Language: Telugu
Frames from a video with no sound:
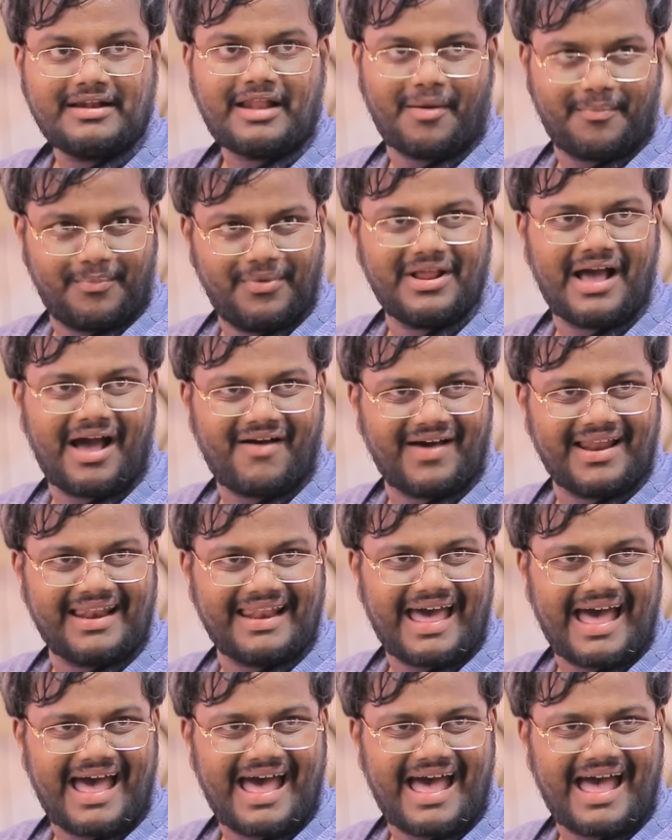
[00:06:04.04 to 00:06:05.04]
డబ్బులు
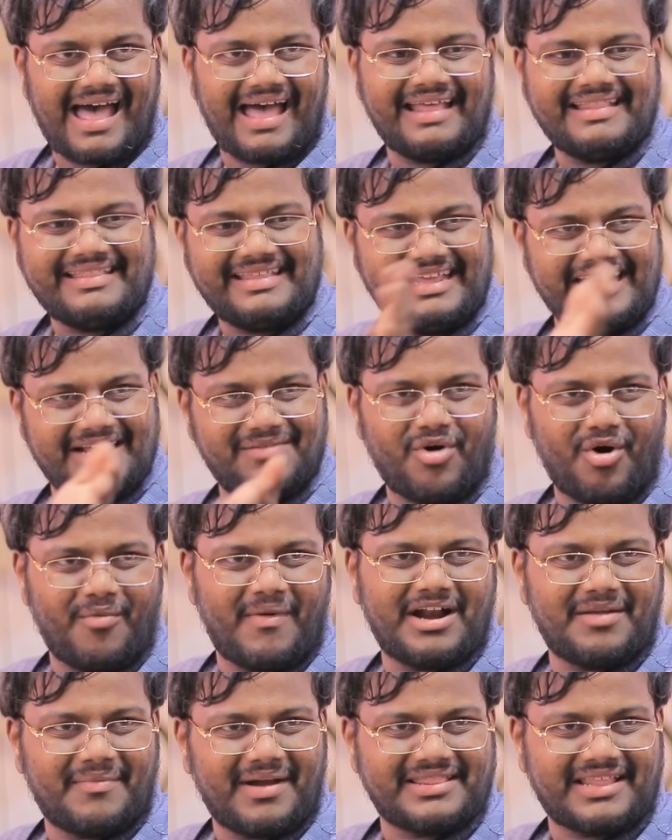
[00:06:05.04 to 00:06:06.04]
కావాలనా దీనికి
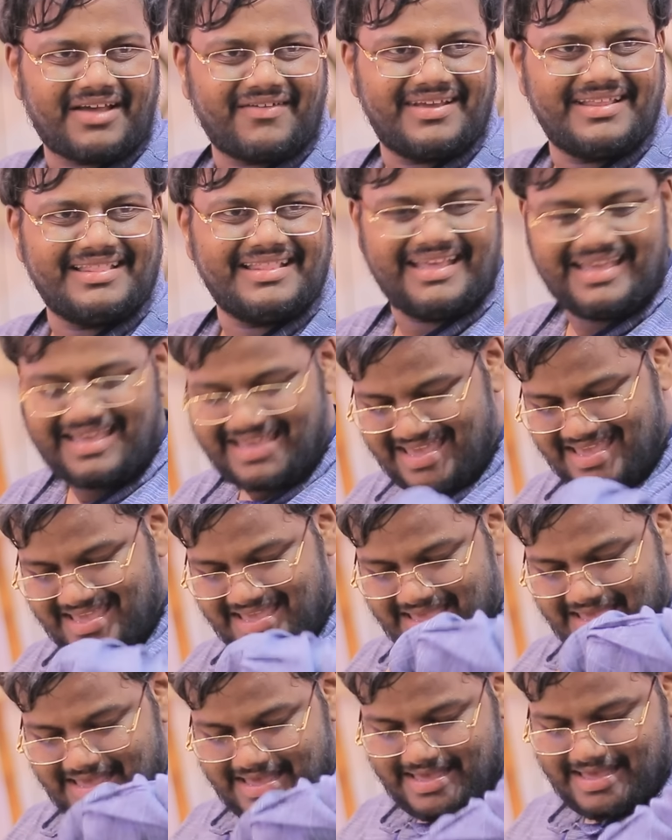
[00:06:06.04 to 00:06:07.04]
మొహమాట పడతావేంది
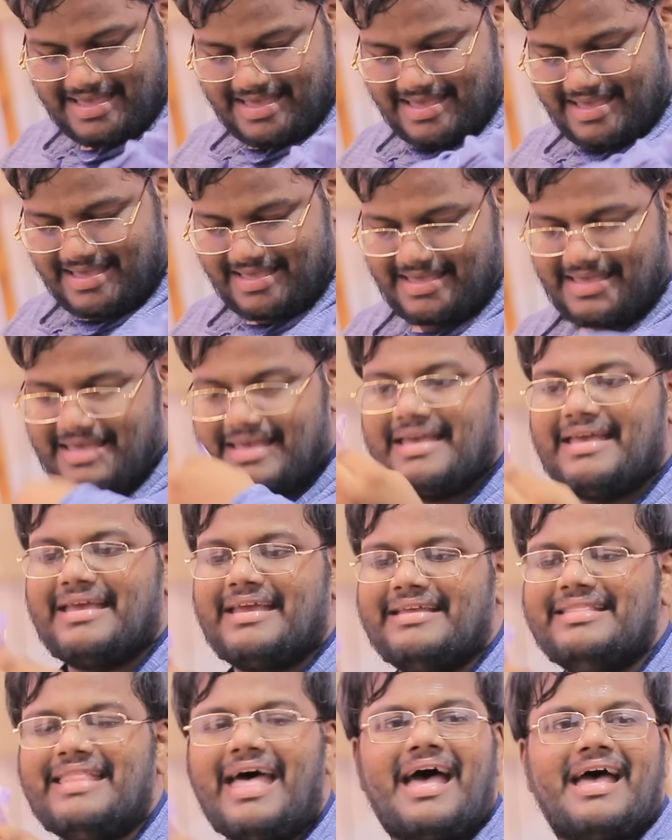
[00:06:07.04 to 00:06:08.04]

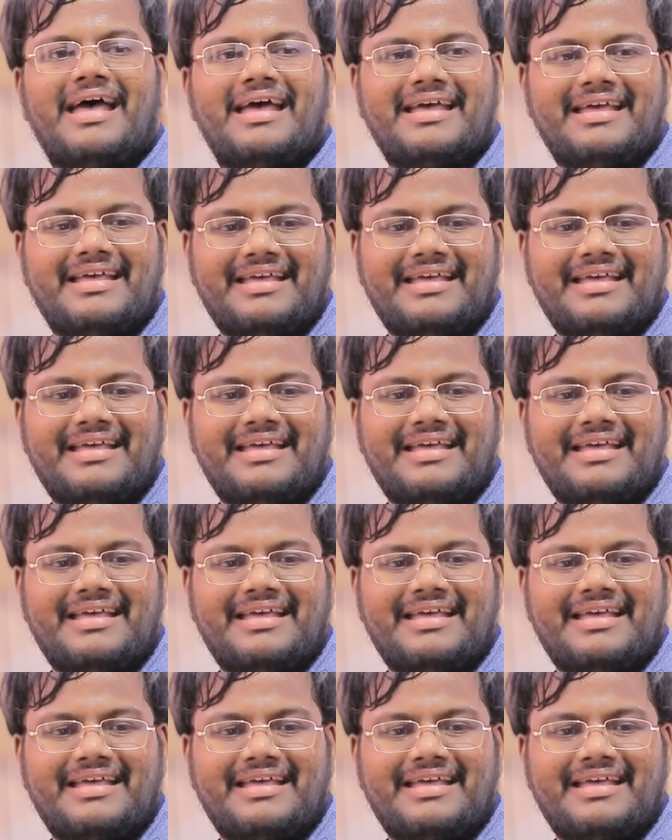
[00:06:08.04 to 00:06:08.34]
ఇందా